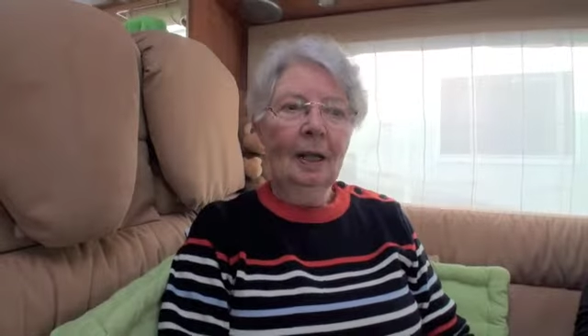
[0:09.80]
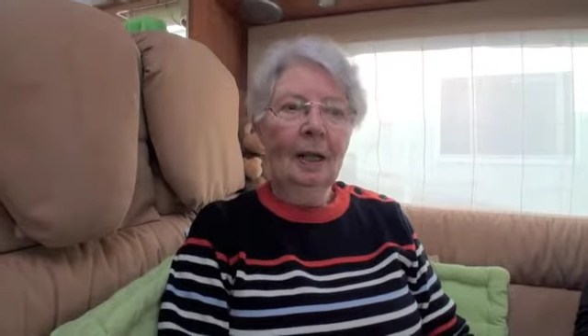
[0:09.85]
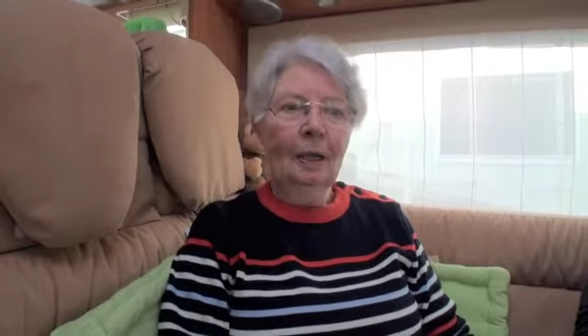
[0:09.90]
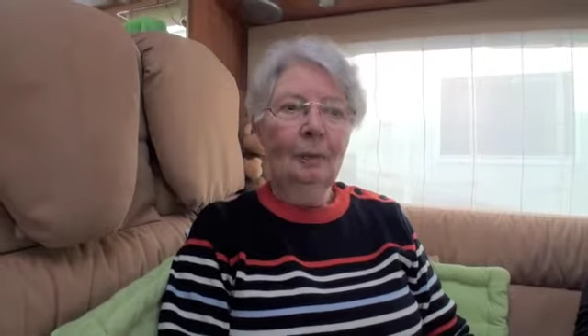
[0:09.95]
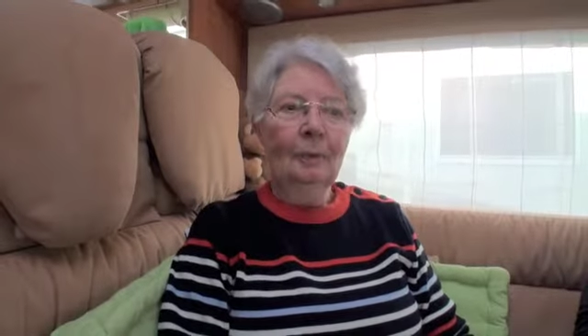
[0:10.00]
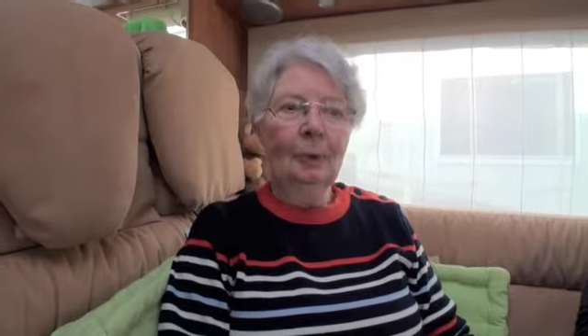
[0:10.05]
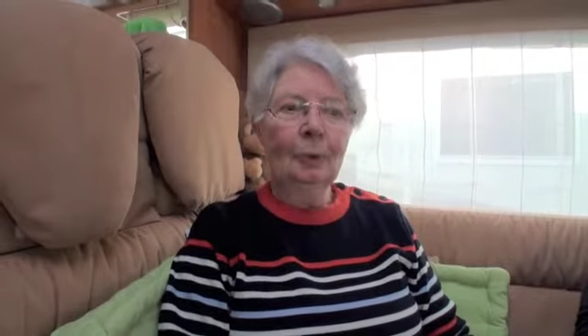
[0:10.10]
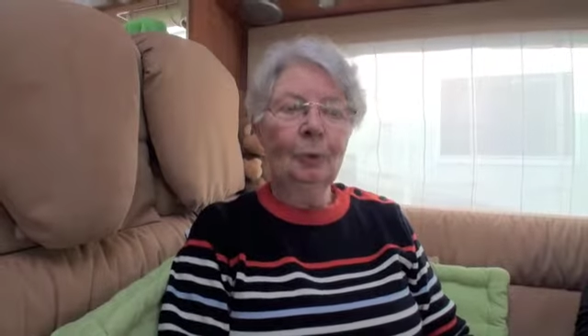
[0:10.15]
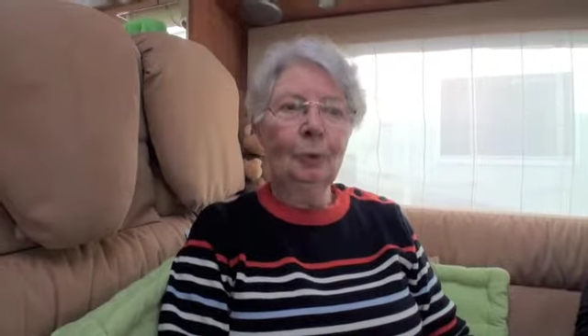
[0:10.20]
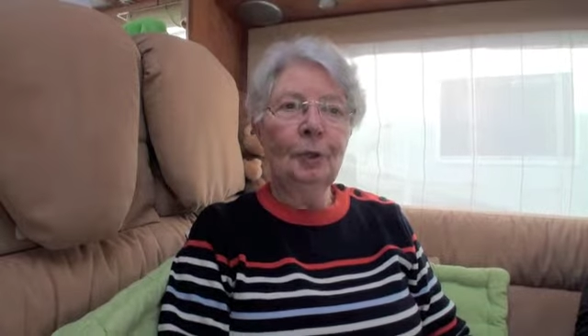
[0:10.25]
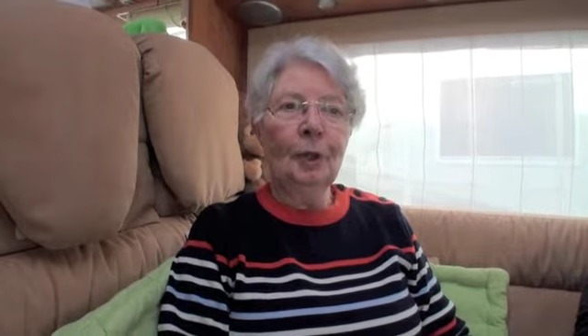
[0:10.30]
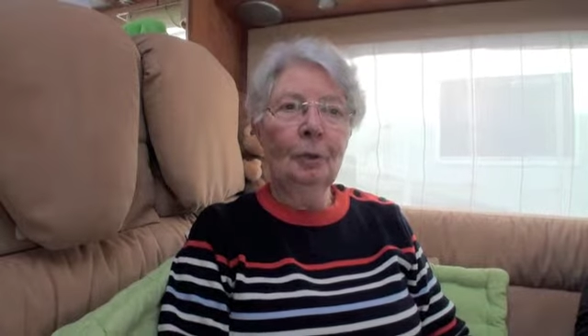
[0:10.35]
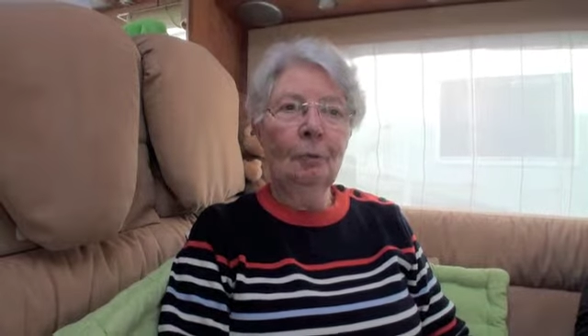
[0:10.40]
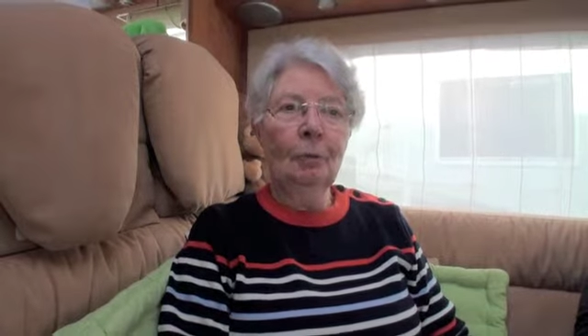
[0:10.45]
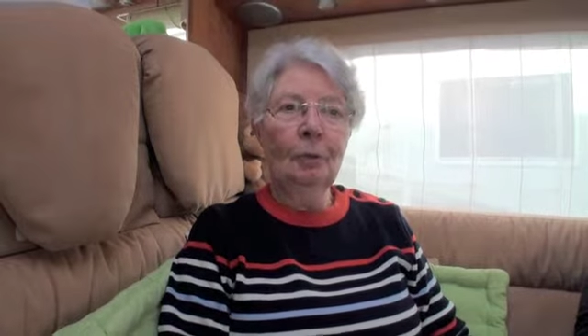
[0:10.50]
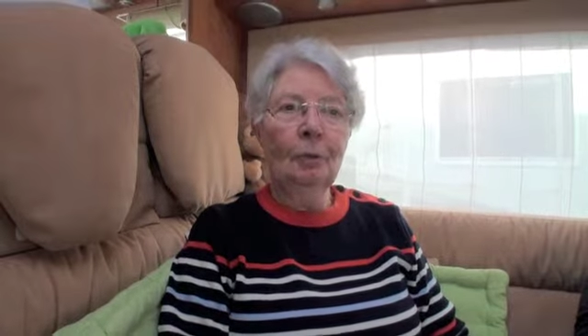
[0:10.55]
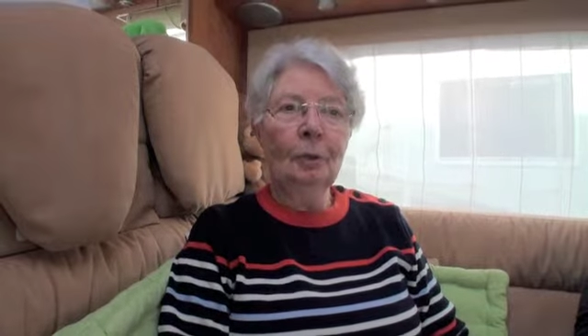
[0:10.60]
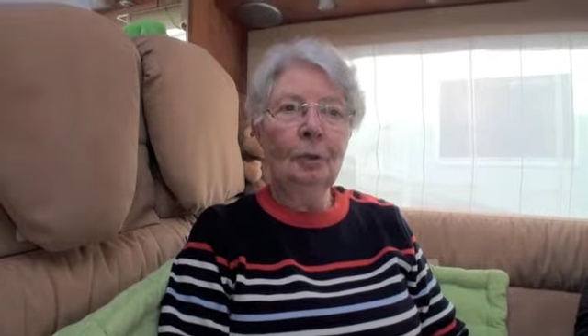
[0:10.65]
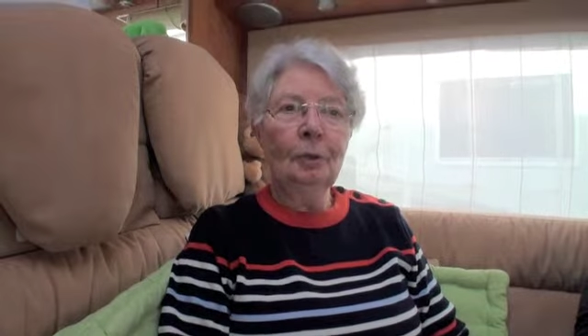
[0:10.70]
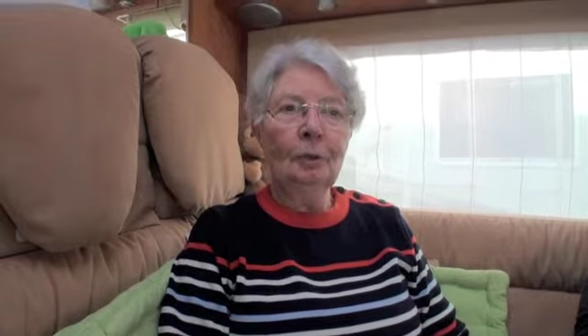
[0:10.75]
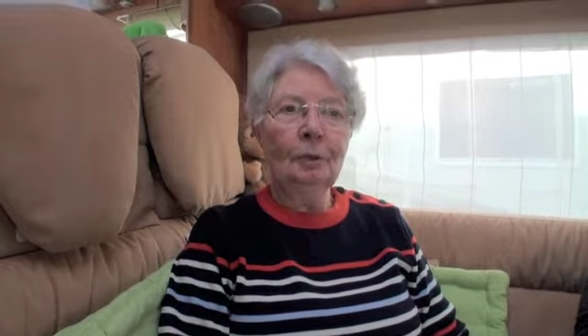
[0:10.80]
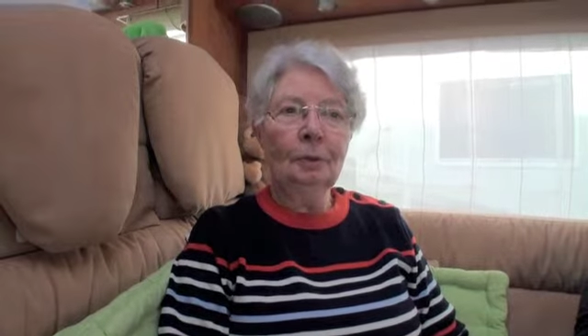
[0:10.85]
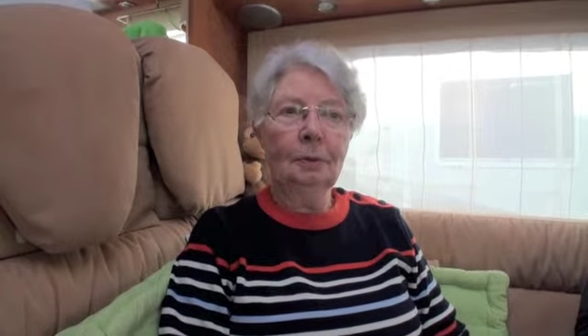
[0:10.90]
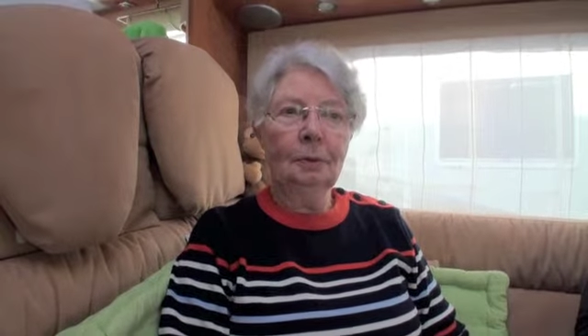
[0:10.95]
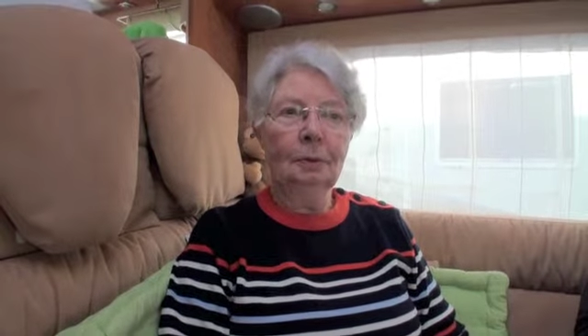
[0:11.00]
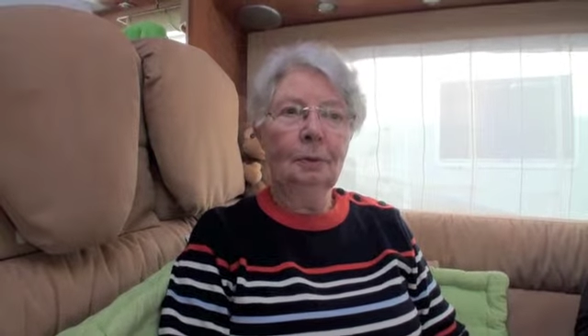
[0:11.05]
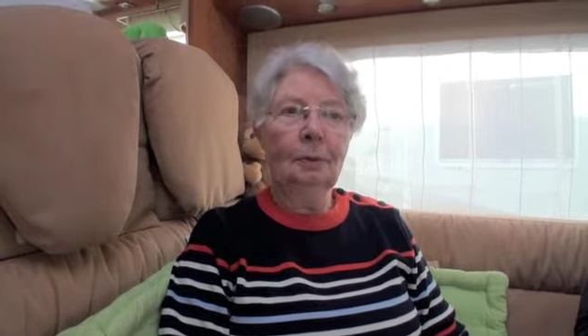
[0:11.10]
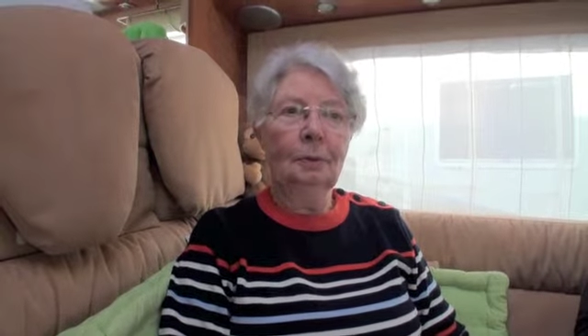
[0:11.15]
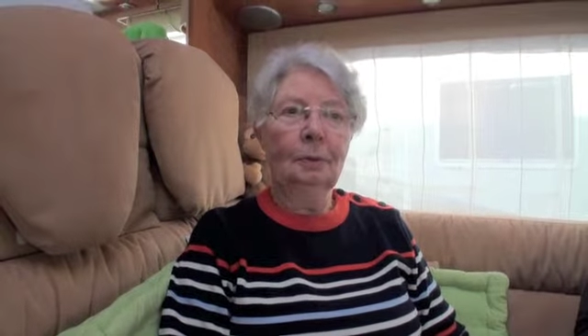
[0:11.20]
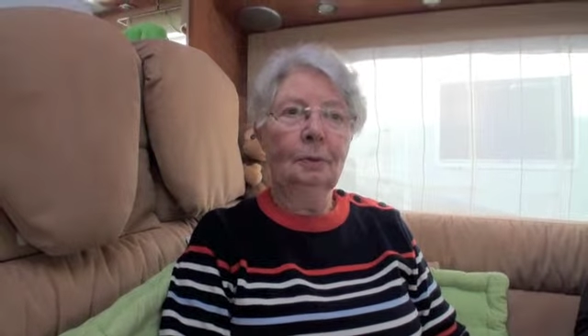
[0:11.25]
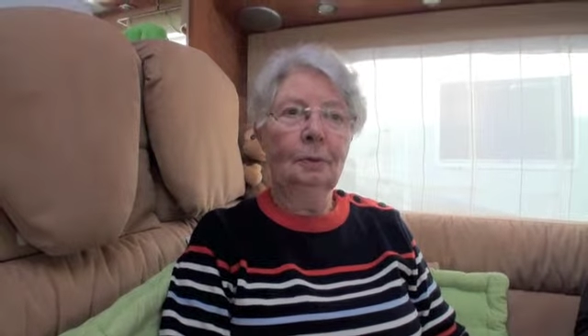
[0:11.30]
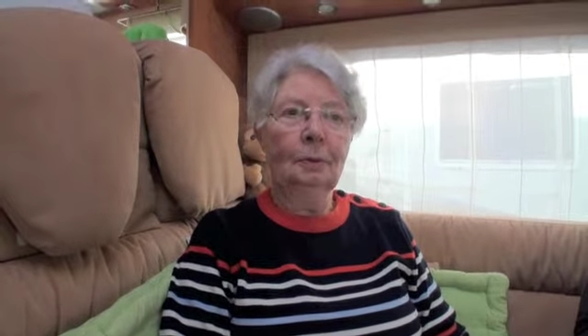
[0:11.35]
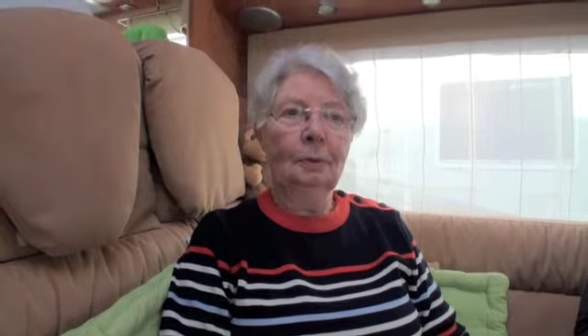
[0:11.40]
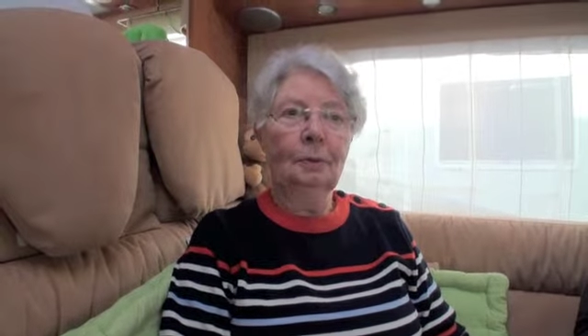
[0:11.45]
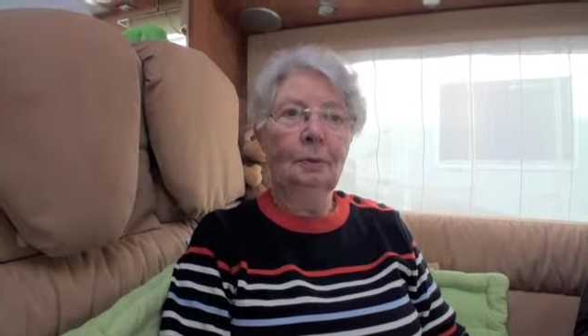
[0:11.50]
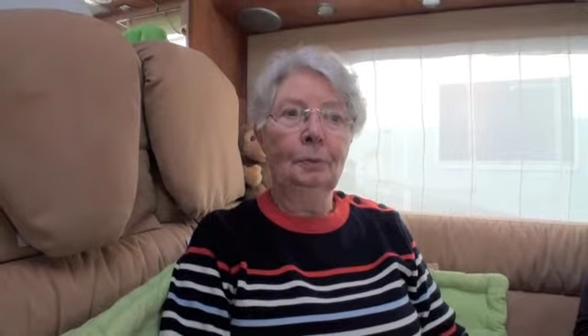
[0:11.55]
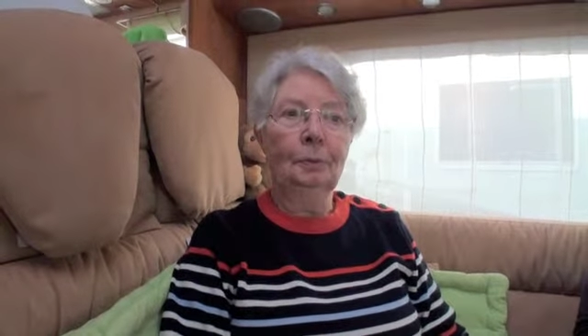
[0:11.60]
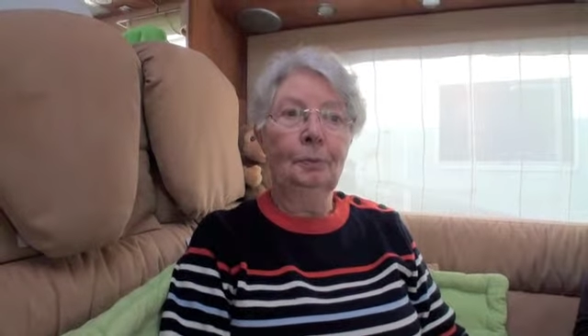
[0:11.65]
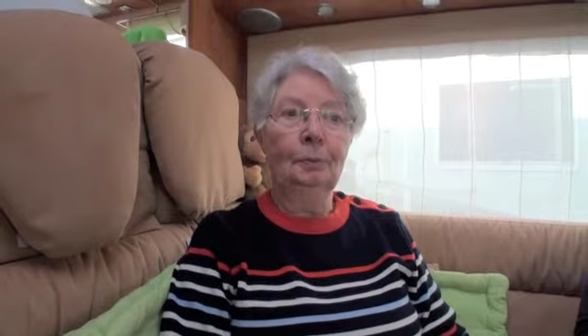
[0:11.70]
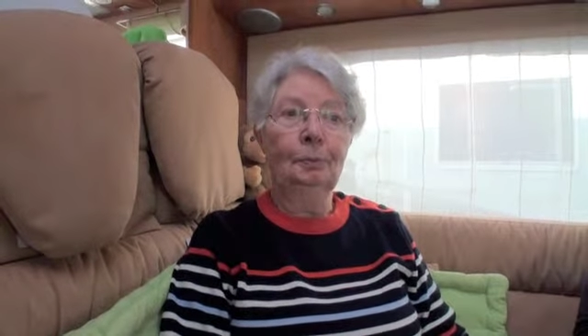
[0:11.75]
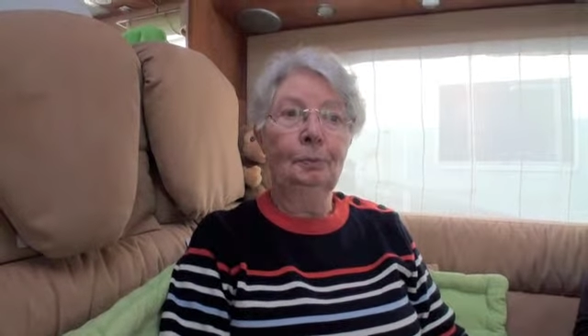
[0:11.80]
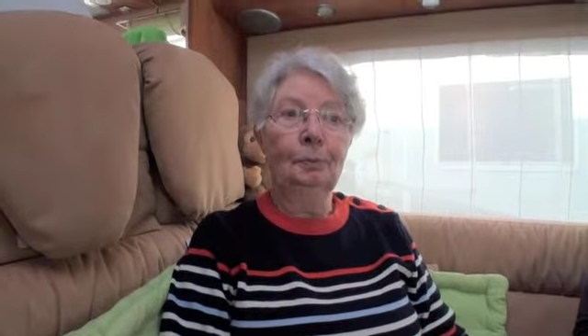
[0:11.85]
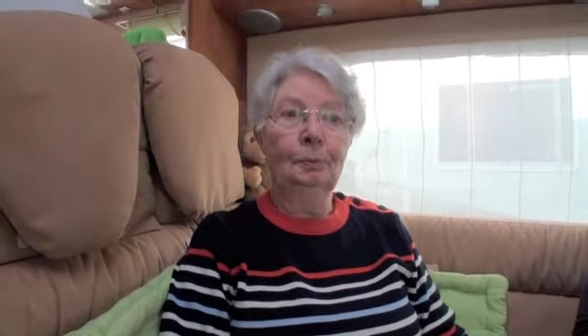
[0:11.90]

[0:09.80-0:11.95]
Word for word: Eh bien, tout d'abord, euh,